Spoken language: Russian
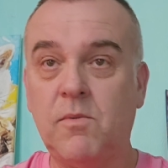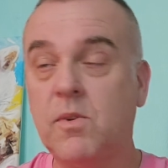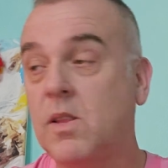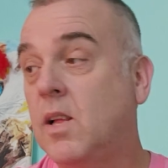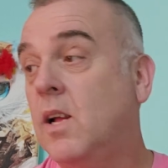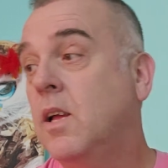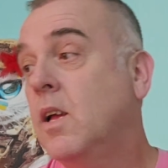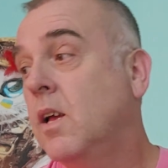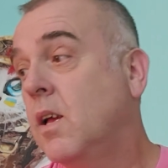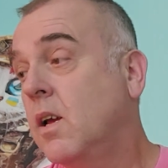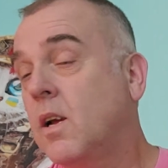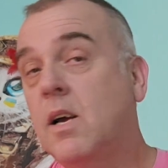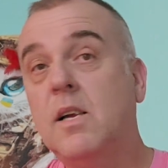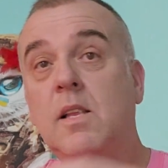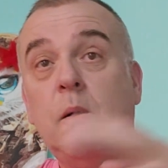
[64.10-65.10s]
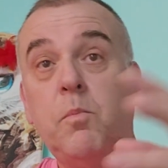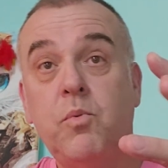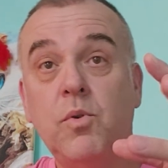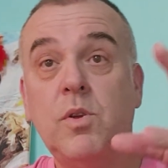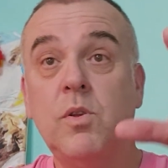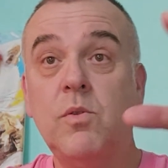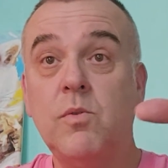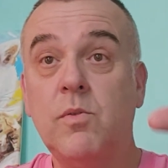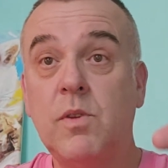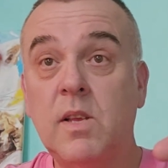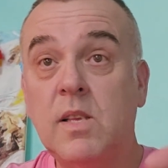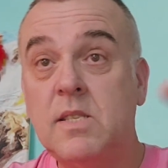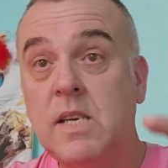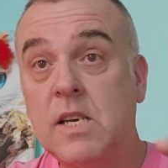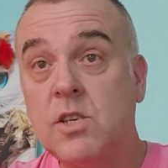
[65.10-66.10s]
вот, да. Когда Путину
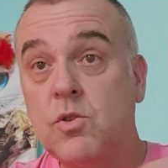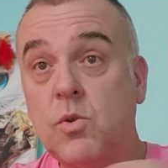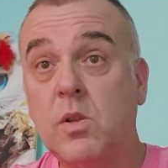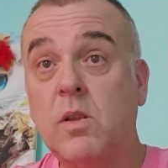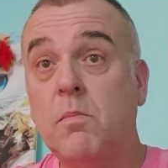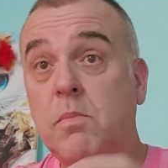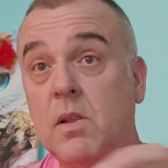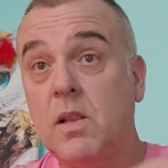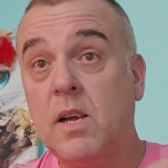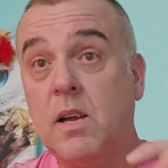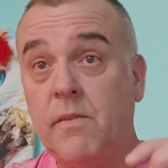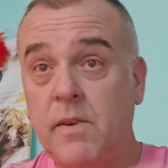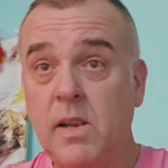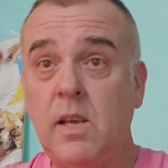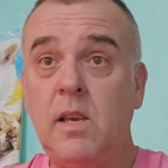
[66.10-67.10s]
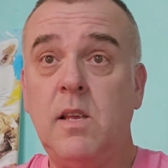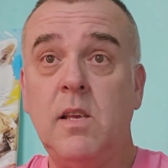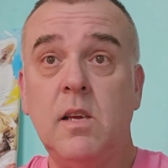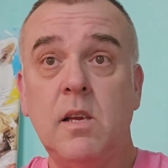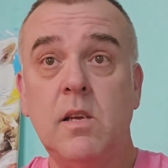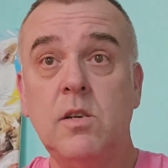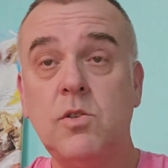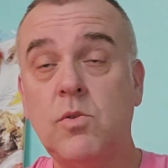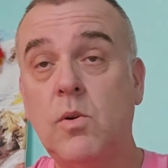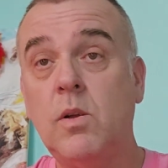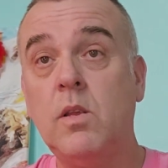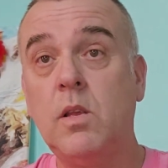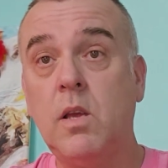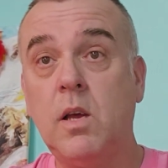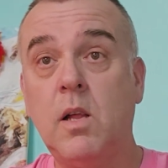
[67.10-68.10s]
нельзя что-то было говорить, что он
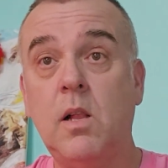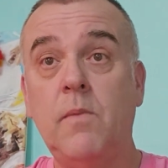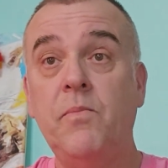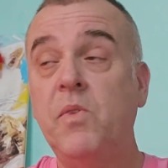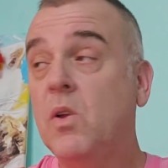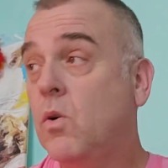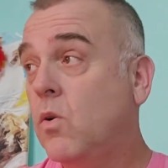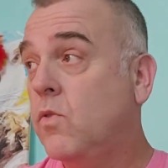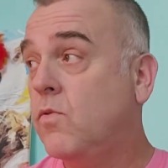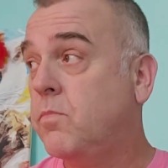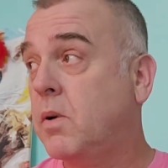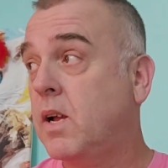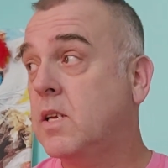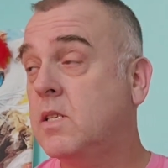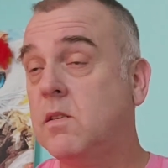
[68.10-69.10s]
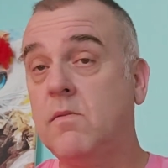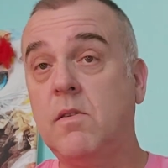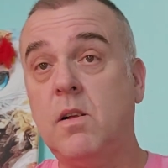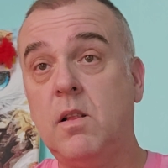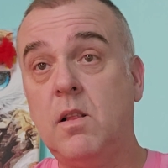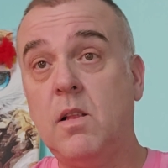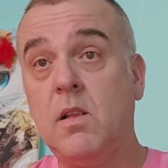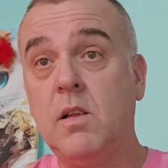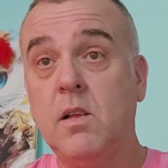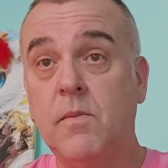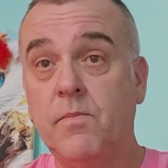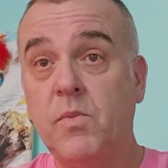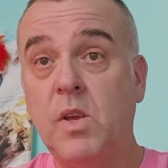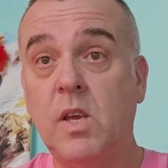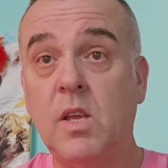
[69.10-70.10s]
делал? Он вбрасывал
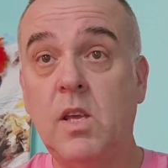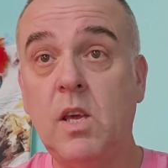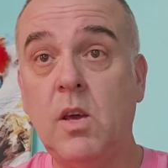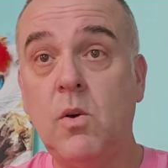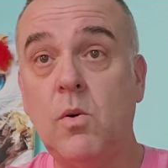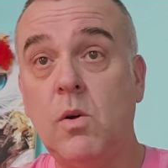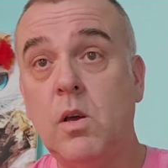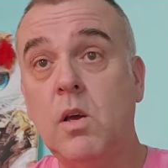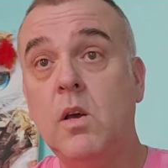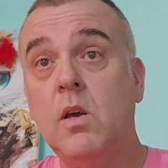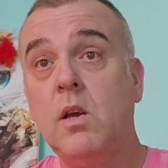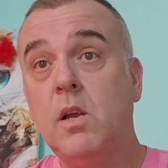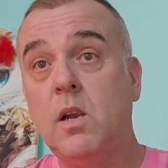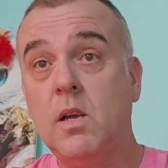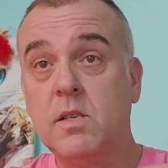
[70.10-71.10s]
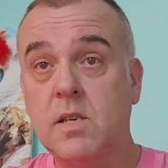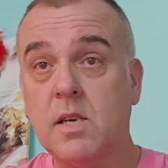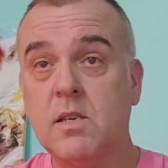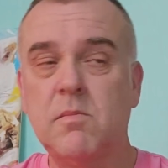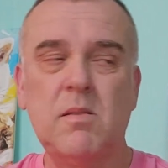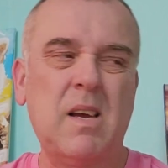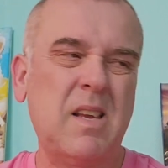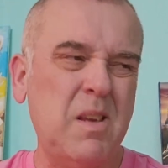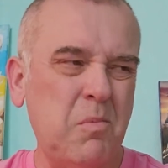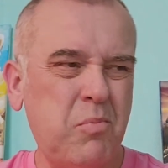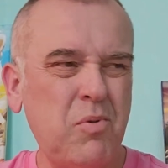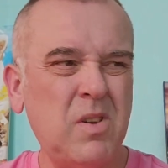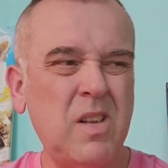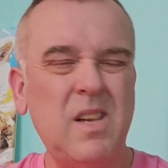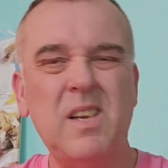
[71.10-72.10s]
идею, или, скажем так, не
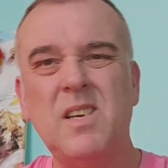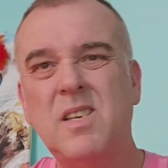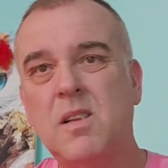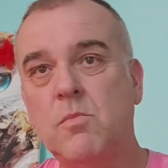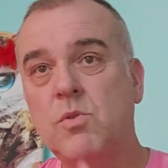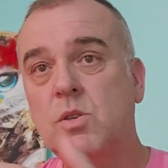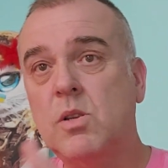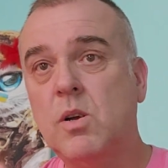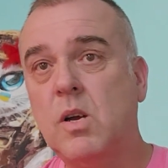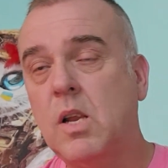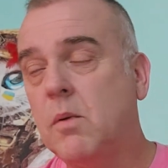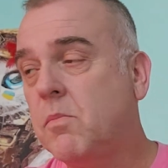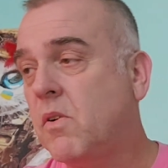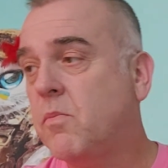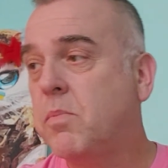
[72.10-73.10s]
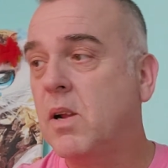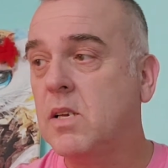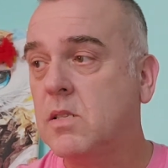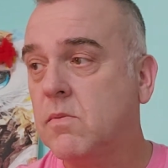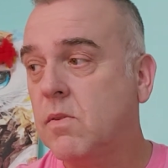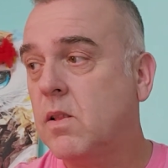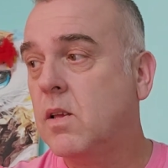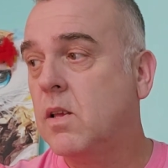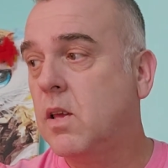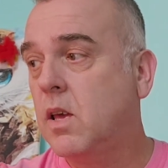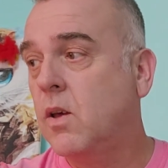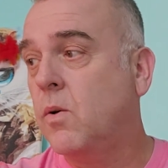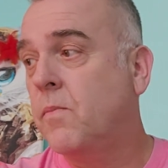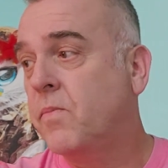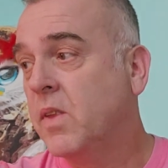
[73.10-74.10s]
Путин лично, может, но Кремль вбрасывал
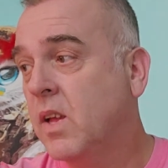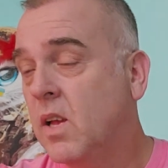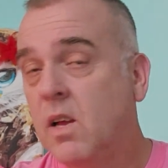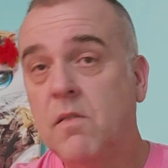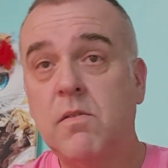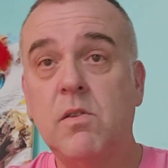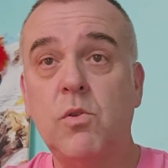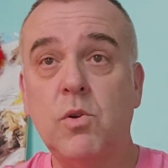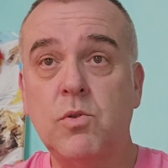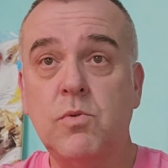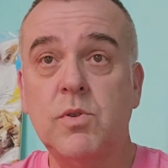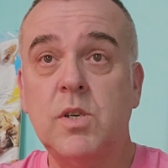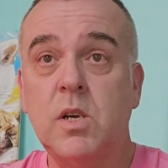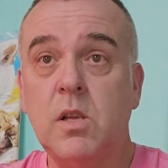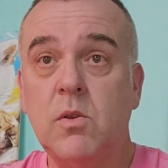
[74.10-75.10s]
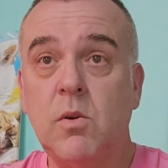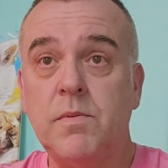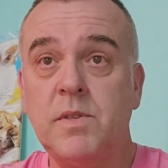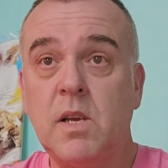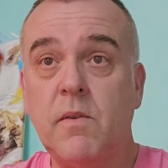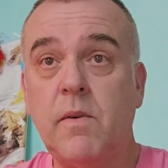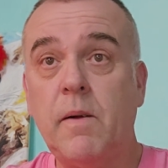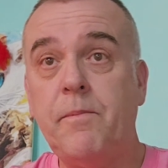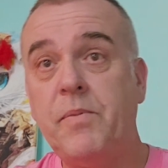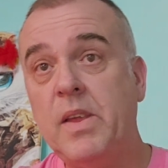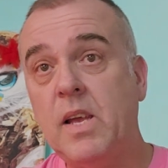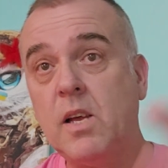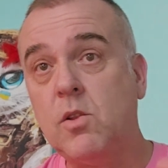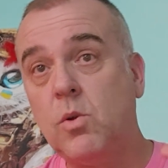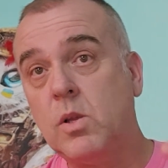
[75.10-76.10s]
идею в глотку Жириновского, и
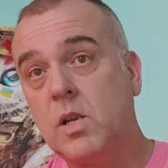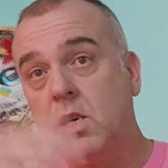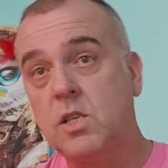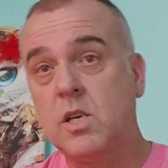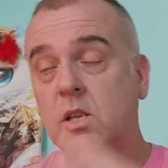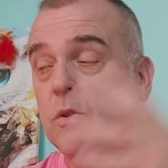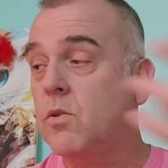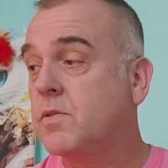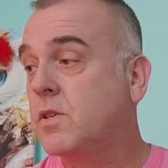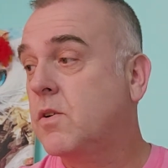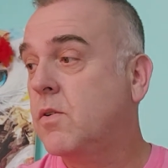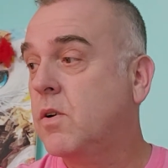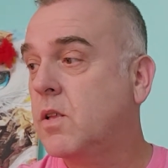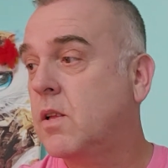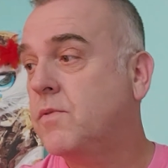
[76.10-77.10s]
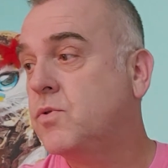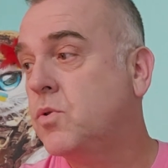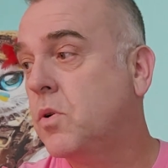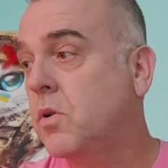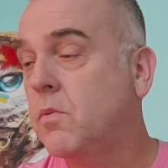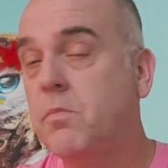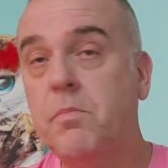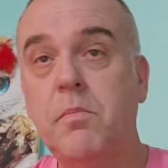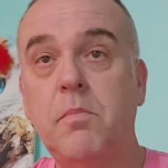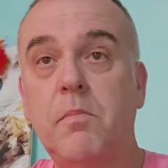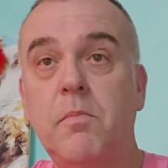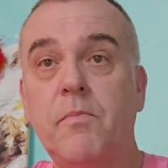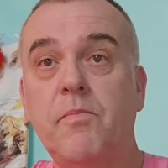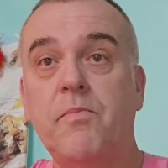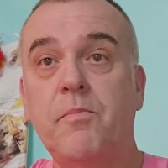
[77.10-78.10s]
глотка Жириновского это все
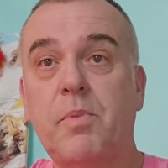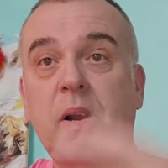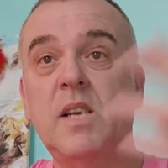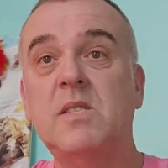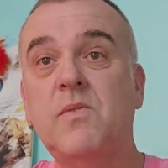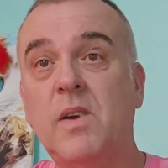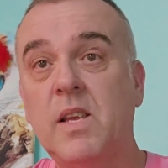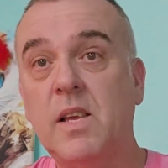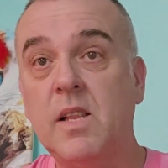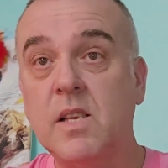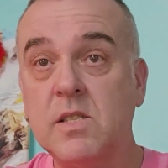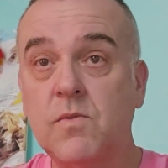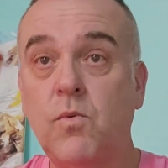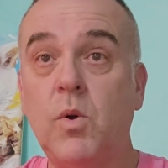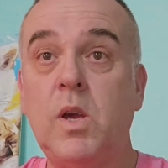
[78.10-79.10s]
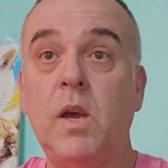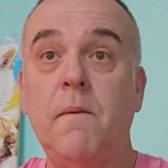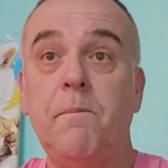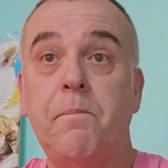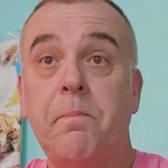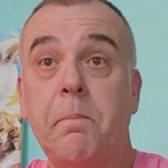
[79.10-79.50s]
производила звуки,